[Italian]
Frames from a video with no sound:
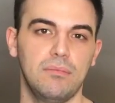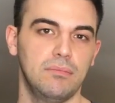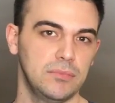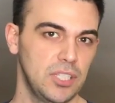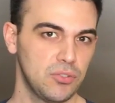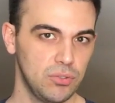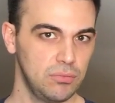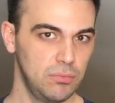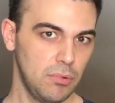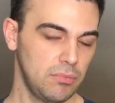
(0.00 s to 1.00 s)
in senso
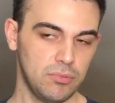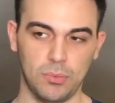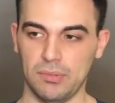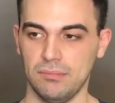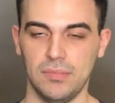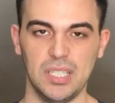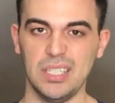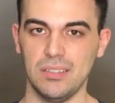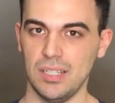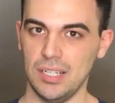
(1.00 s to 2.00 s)
insomma,
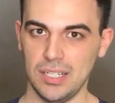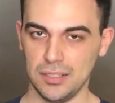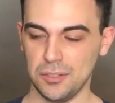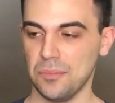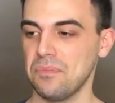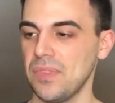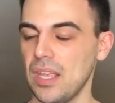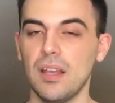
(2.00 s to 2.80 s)
easy all'inizio.